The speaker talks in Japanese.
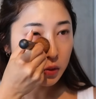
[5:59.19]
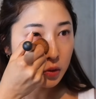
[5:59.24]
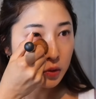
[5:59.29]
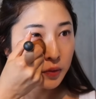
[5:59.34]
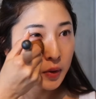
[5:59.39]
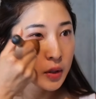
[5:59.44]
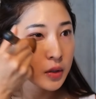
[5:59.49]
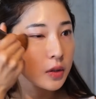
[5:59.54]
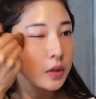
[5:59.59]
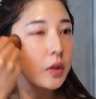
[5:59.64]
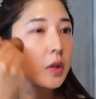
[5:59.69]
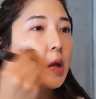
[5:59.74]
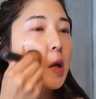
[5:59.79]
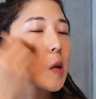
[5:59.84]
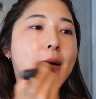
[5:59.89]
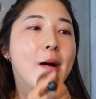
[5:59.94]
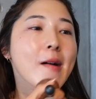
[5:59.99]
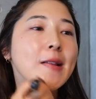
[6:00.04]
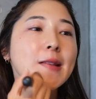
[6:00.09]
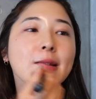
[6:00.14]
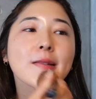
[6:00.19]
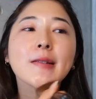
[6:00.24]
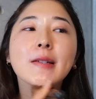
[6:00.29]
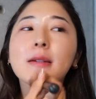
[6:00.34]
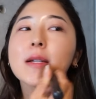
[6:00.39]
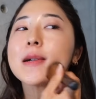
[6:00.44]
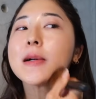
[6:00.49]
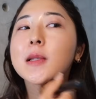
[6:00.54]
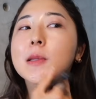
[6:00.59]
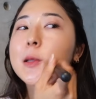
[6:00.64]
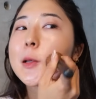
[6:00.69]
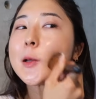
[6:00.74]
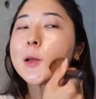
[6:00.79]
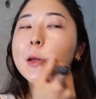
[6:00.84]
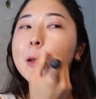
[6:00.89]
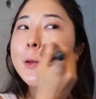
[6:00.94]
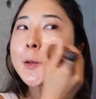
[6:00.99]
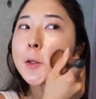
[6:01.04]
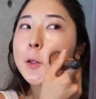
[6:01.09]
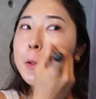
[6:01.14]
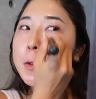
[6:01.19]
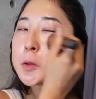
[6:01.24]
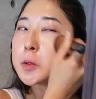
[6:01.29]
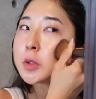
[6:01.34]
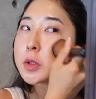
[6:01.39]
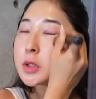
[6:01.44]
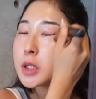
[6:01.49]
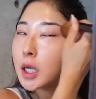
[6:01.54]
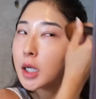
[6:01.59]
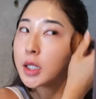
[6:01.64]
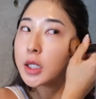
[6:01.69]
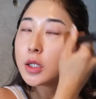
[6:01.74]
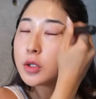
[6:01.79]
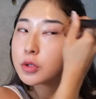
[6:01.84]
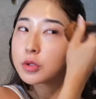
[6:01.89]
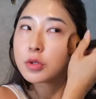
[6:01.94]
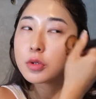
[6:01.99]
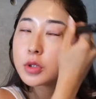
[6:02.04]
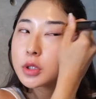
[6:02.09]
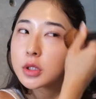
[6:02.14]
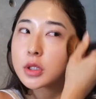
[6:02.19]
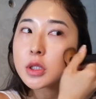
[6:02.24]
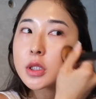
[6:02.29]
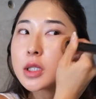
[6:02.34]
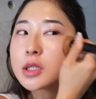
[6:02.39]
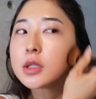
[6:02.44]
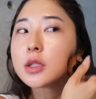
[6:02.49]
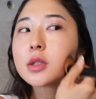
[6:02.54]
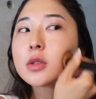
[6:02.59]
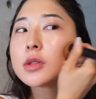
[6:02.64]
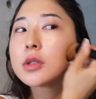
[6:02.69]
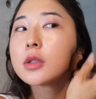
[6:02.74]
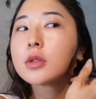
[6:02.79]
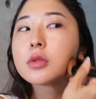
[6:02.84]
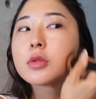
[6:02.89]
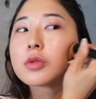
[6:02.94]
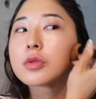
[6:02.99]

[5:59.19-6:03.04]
のファンでね厚塗り感ないねんけど肌を統一させてくれるの